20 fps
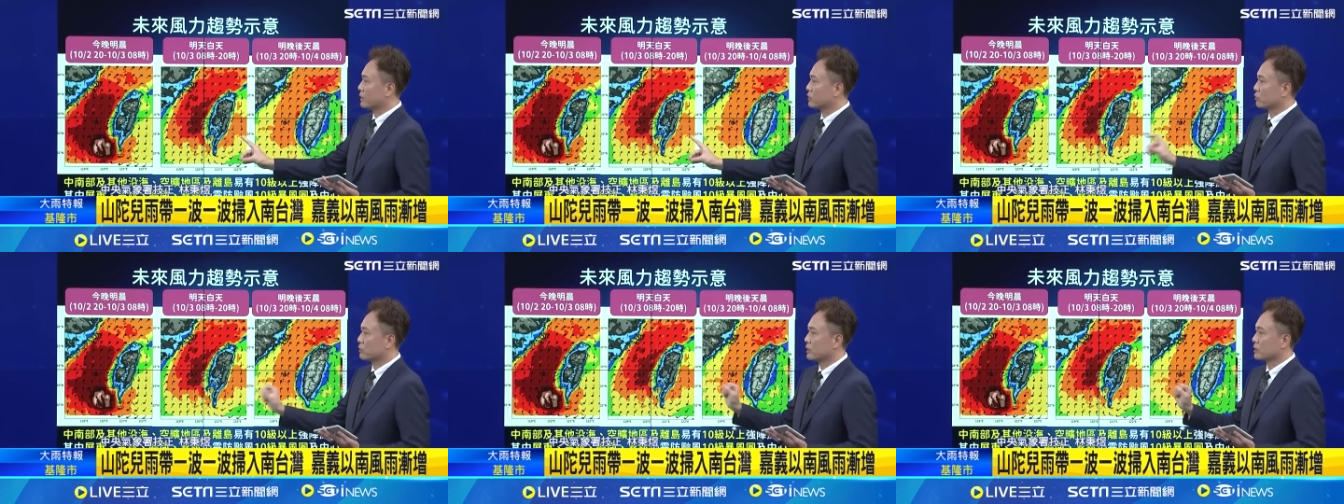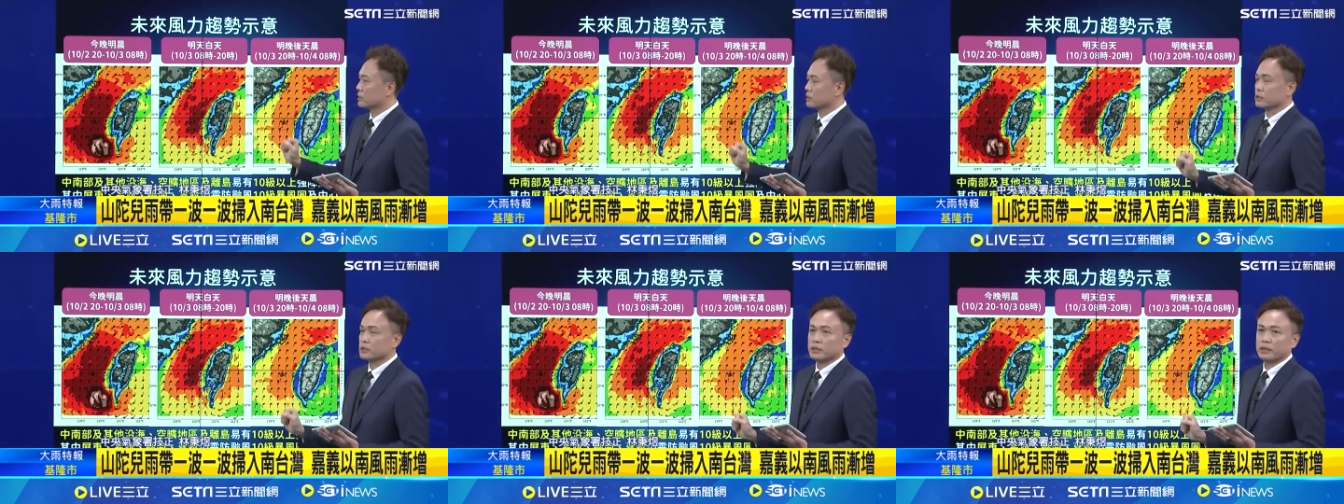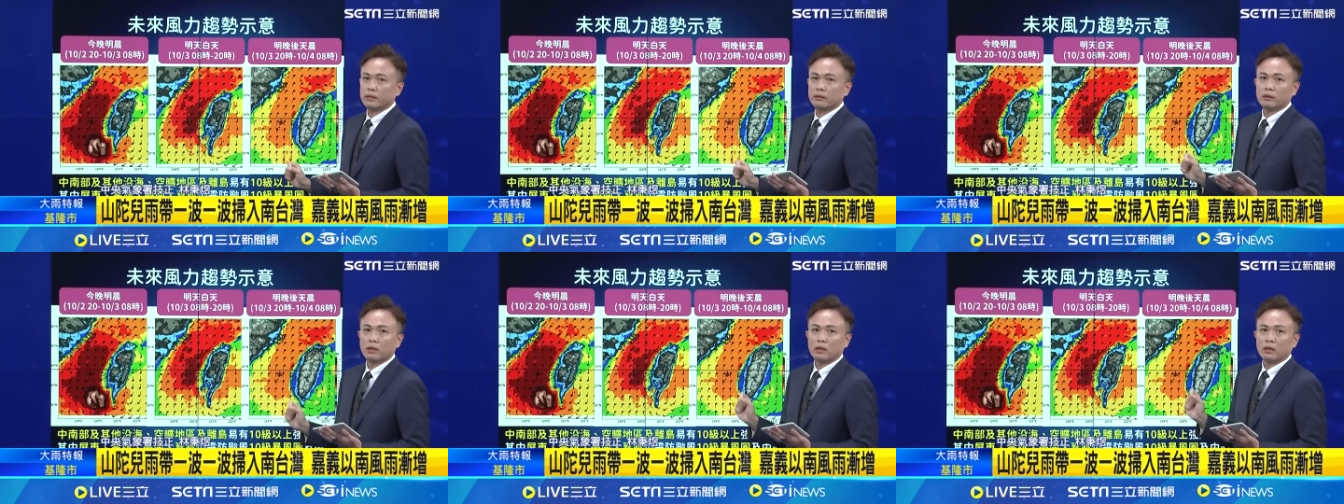天这段时
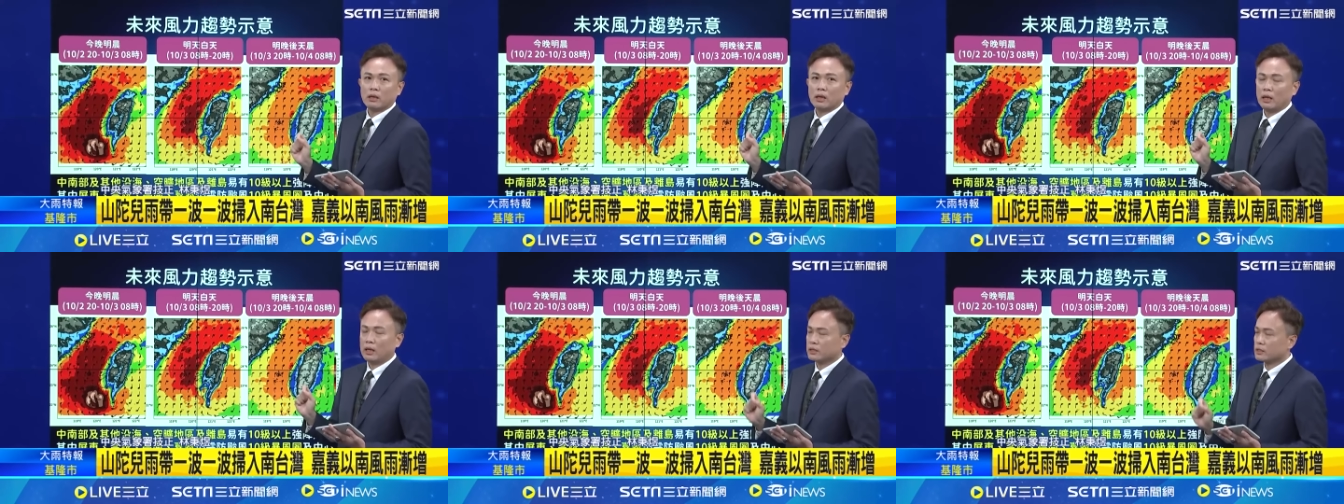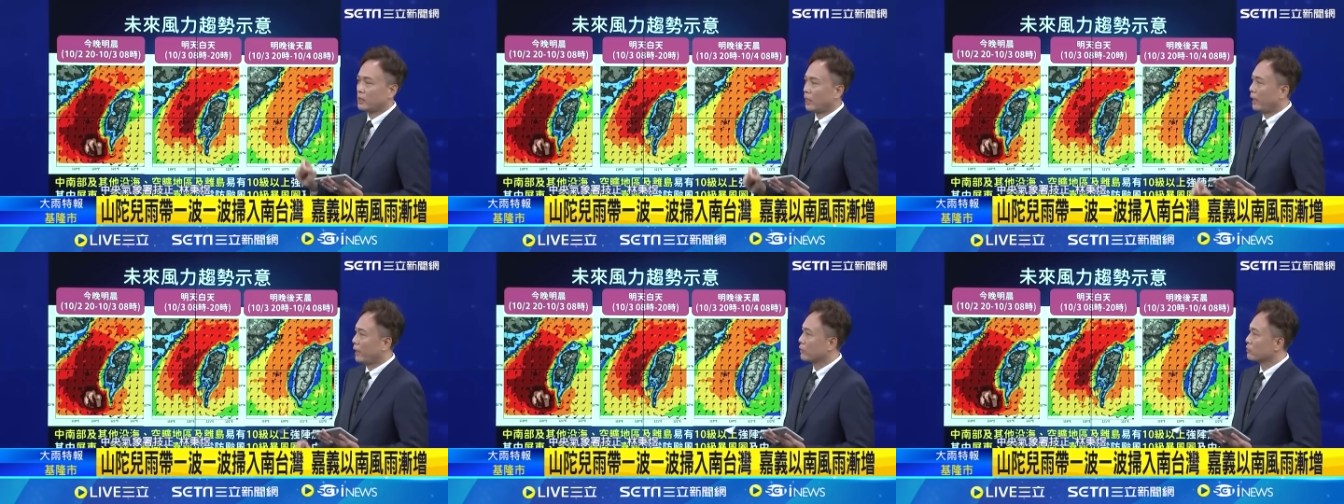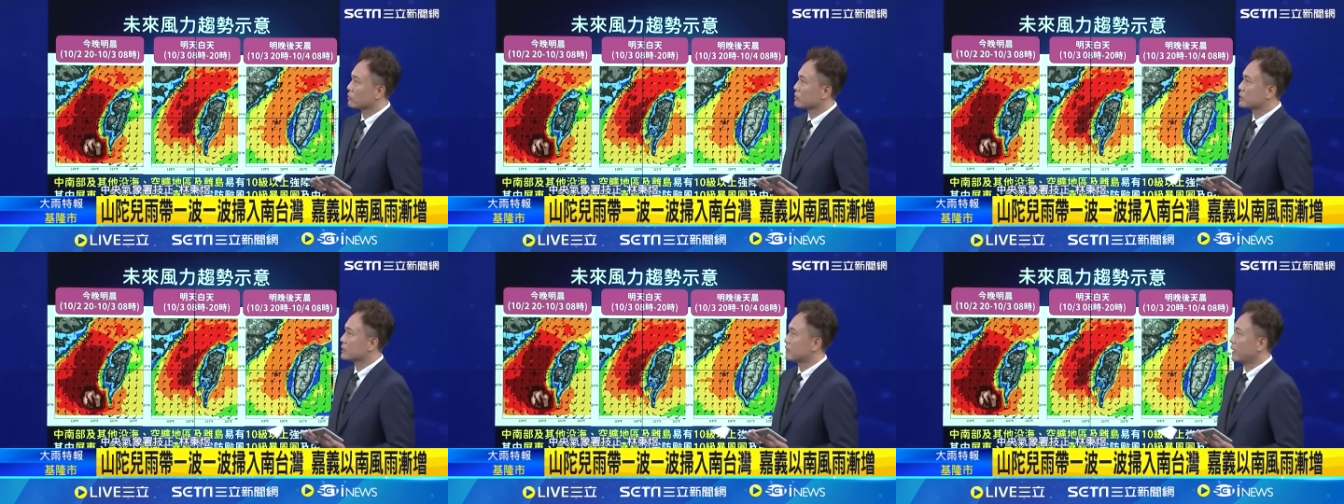间，它的差异
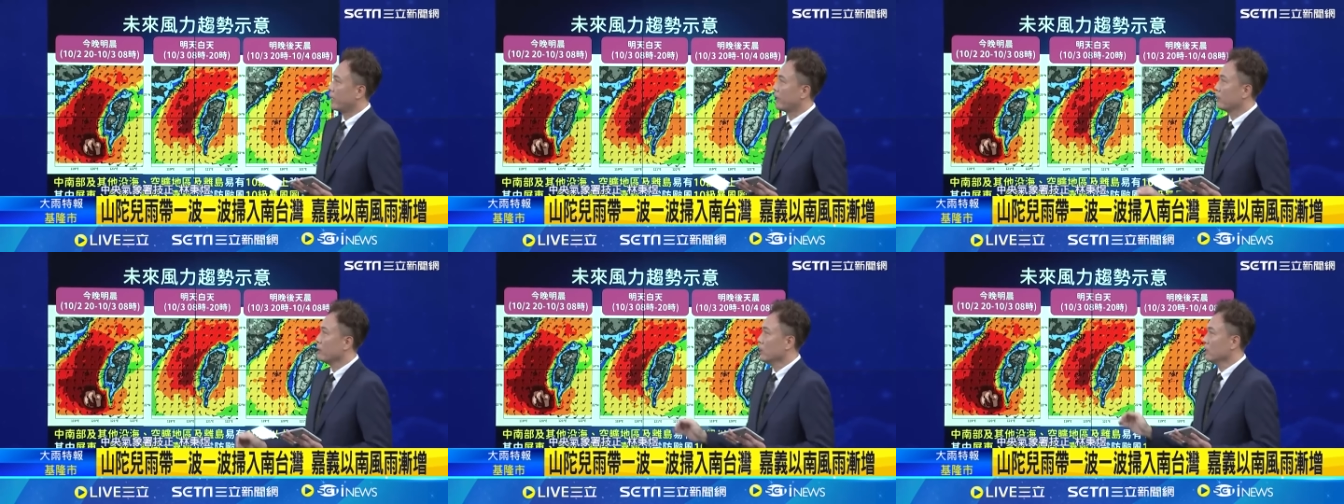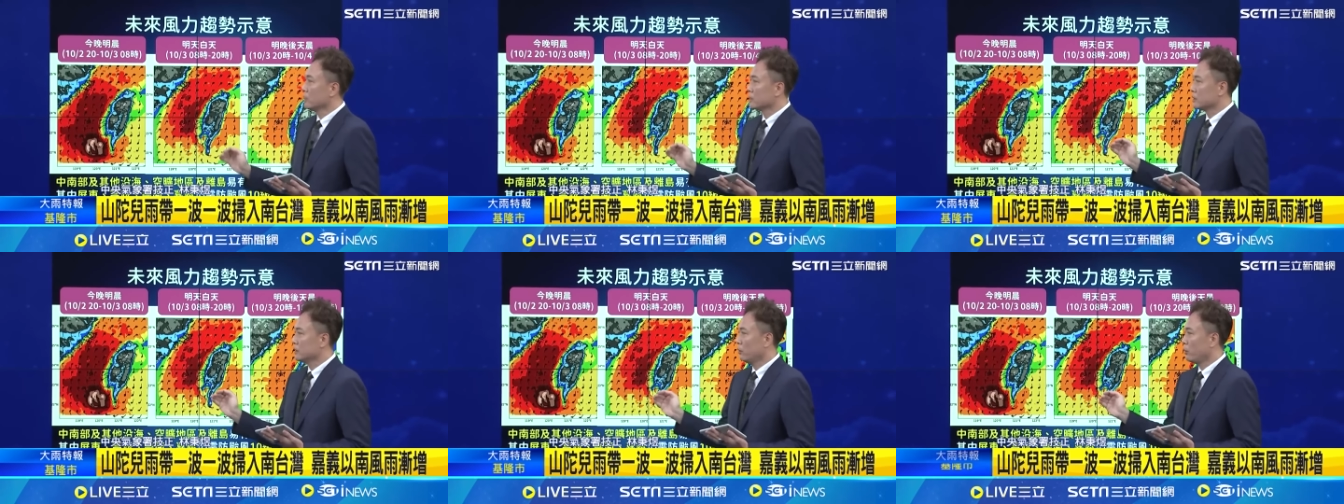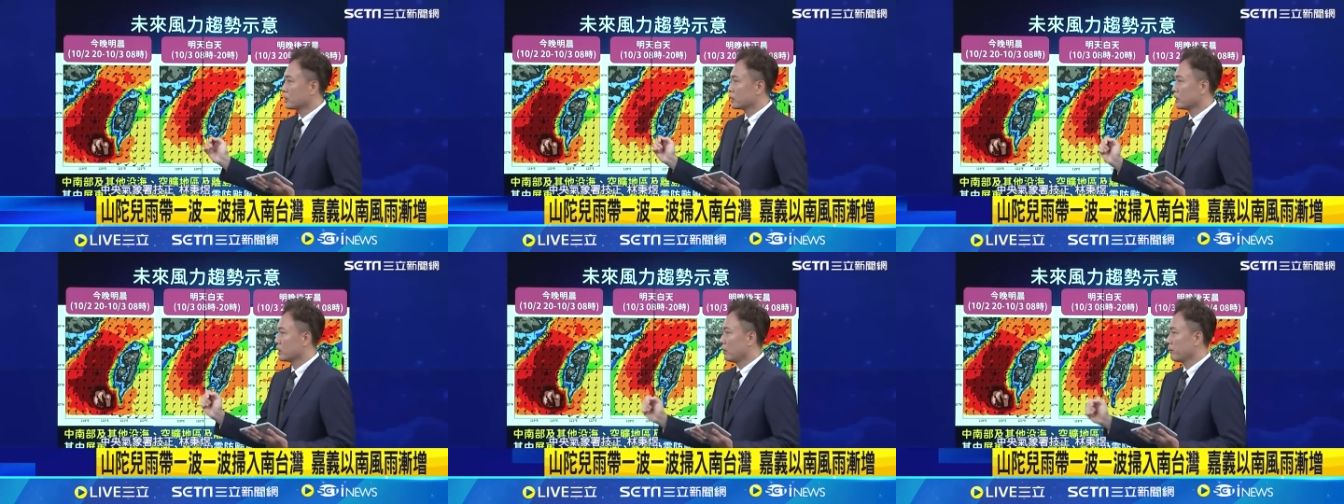就是在今
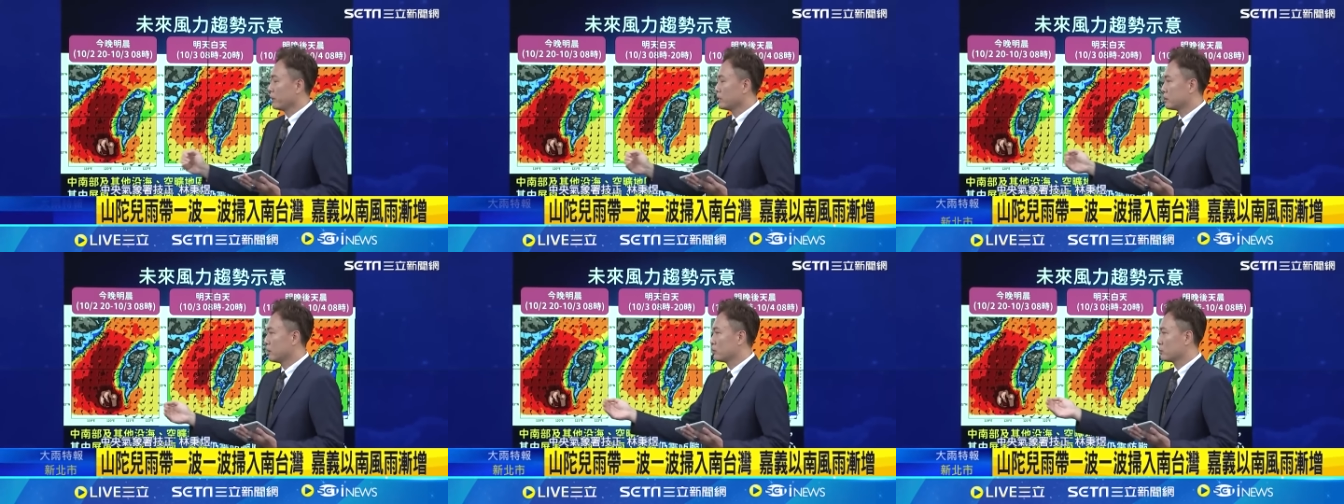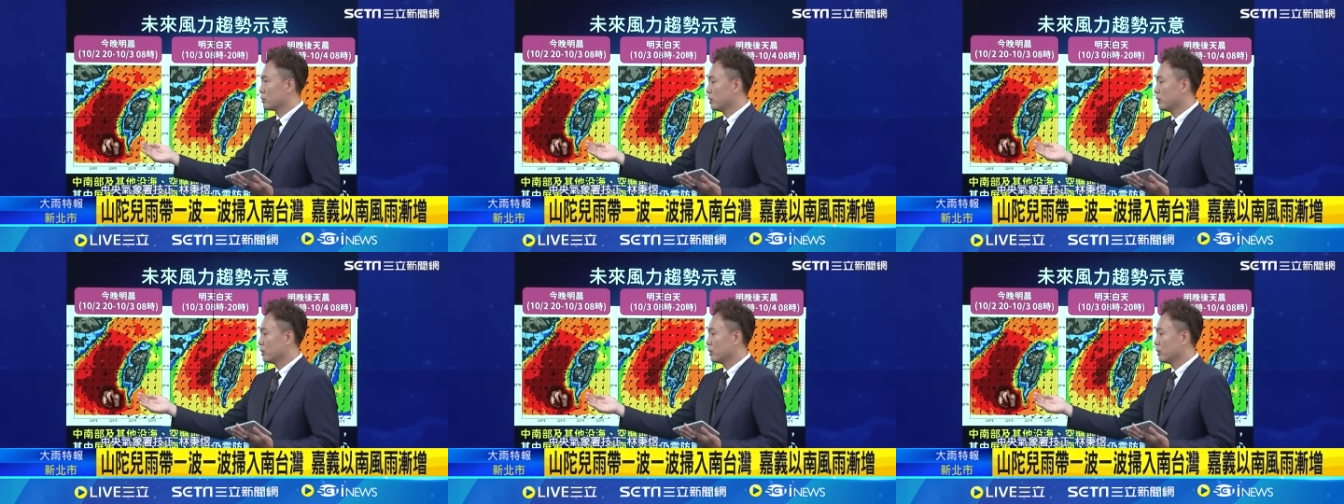天晚上到明晨，